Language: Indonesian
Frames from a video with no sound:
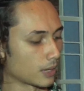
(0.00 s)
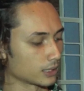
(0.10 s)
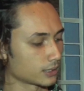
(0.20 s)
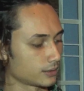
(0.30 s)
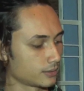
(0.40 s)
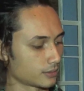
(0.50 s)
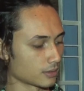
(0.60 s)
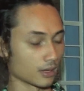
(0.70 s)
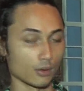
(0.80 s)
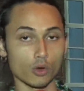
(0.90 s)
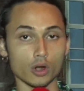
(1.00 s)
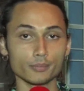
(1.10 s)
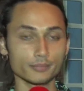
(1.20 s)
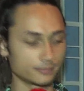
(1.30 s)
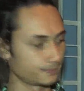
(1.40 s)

banget, warm.